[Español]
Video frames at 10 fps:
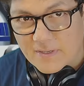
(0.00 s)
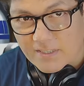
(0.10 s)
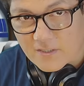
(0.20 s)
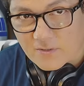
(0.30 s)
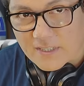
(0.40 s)

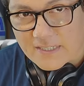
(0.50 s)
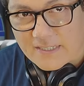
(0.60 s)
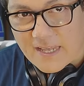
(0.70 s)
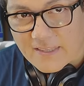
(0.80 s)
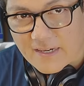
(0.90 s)
siendo que
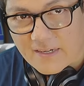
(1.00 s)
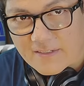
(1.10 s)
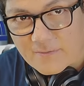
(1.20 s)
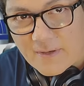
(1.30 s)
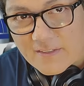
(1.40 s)
nada
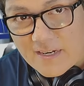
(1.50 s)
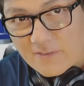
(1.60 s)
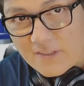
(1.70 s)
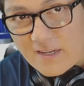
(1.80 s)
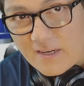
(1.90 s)
es más
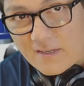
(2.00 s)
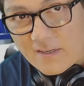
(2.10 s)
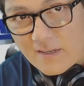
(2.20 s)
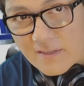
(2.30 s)
racional